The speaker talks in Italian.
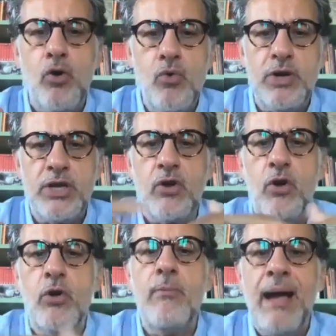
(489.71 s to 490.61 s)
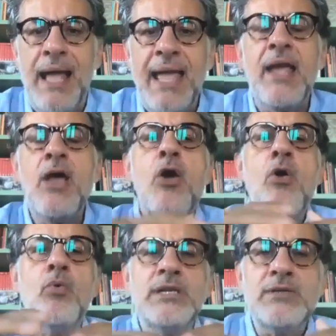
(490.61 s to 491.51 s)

unico, ma è un,